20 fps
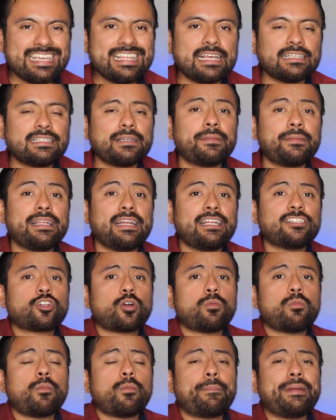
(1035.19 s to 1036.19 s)
y de esa manera es
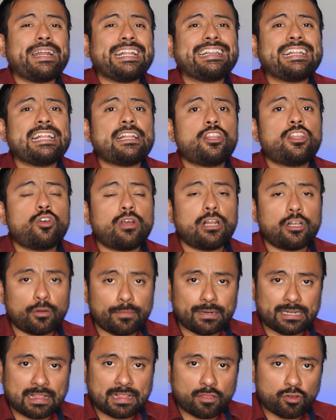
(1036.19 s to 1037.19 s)
como pretendió el
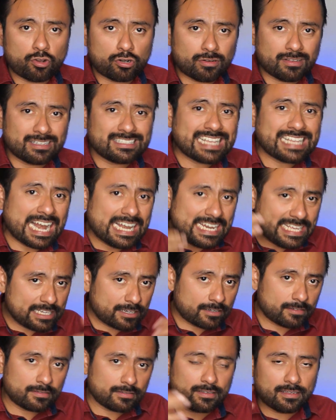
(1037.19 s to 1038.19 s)
gobernador
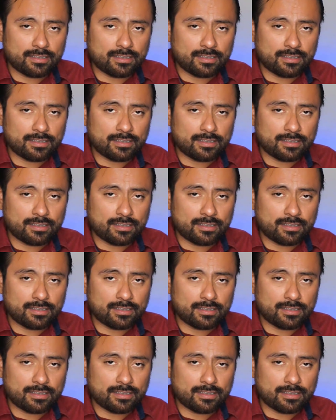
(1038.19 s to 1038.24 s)
salir,